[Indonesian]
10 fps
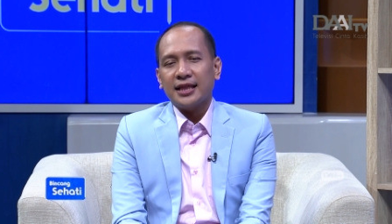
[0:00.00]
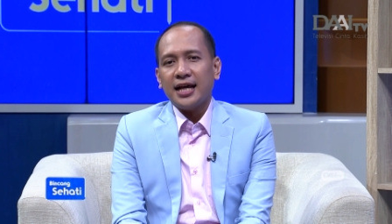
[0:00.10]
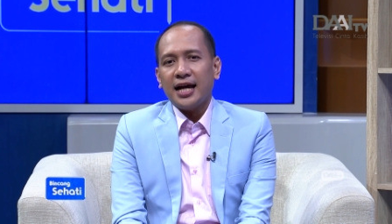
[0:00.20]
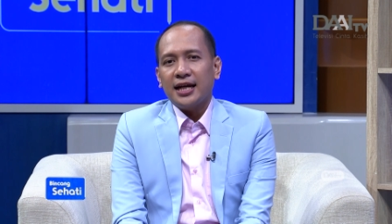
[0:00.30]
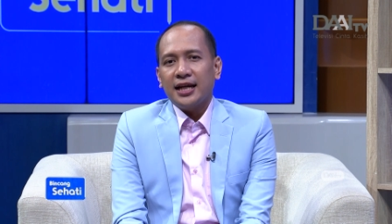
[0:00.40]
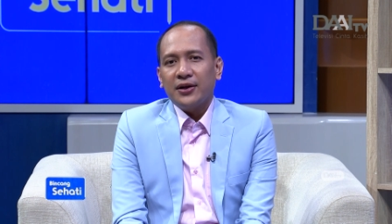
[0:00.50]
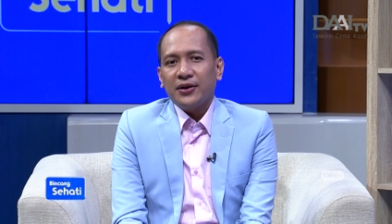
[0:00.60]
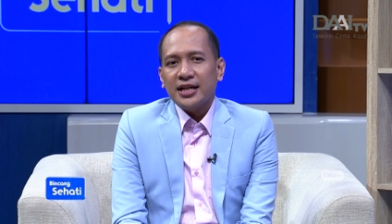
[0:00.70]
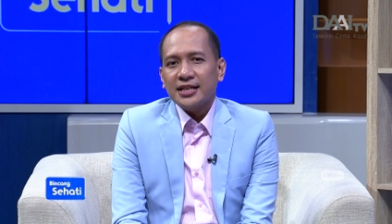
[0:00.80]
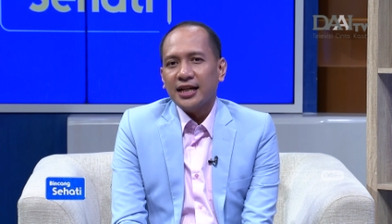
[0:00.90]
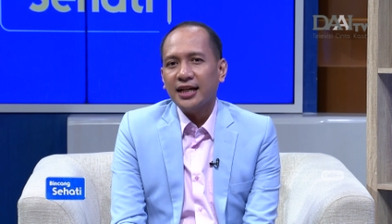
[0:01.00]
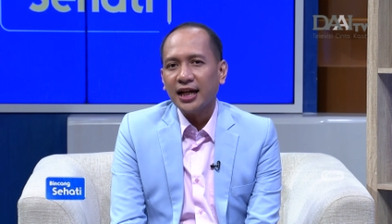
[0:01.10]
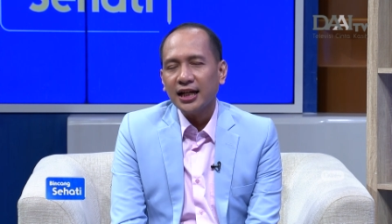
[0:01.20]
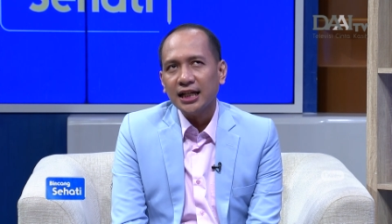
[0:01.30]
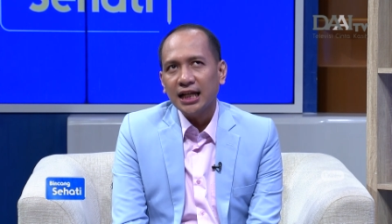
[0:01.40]
Nah di Indonesia ini
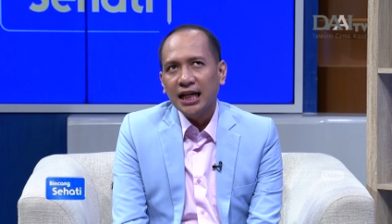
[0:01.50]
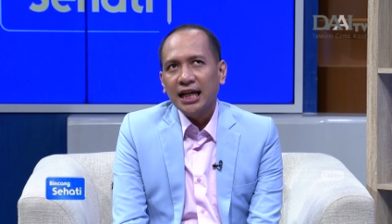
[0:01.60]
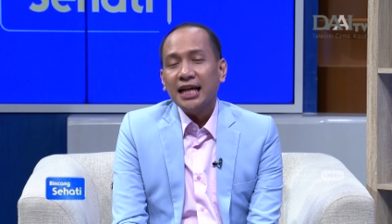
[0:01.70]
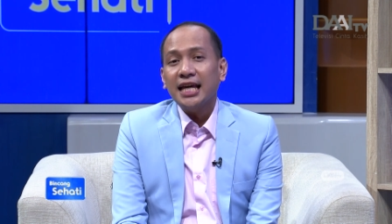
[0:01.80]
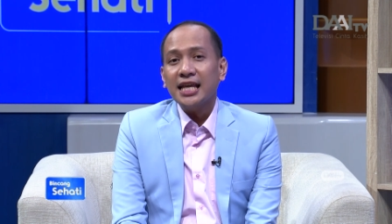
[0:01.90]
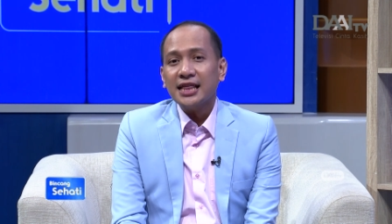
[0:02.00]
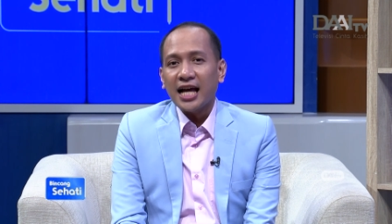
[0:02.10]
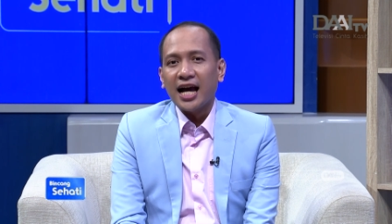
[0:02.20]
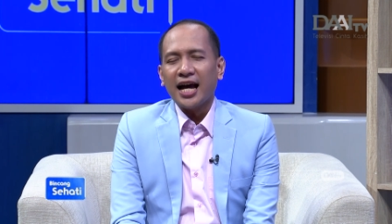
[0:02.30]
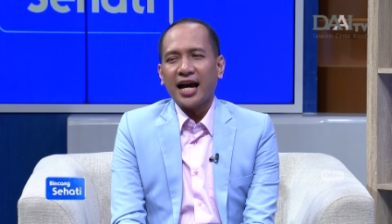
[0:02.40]
kan kita